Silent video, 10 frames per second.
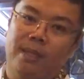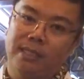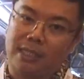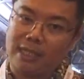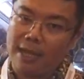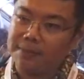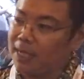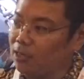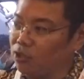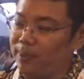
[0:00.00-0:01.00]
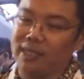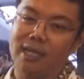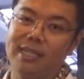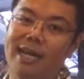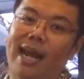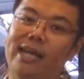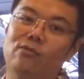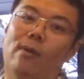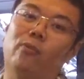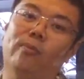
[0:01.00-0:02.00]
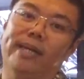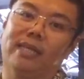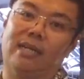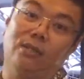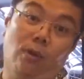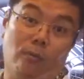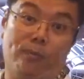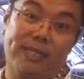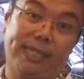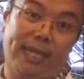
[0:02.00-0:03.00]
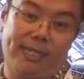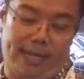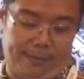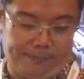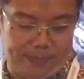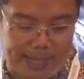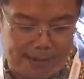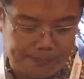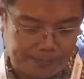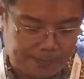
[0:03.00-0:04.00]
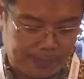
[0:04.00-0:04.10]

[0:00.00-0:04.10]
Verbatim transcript: Setiap 100 meter dia naik 20 meter, 20 persennya dia, ya.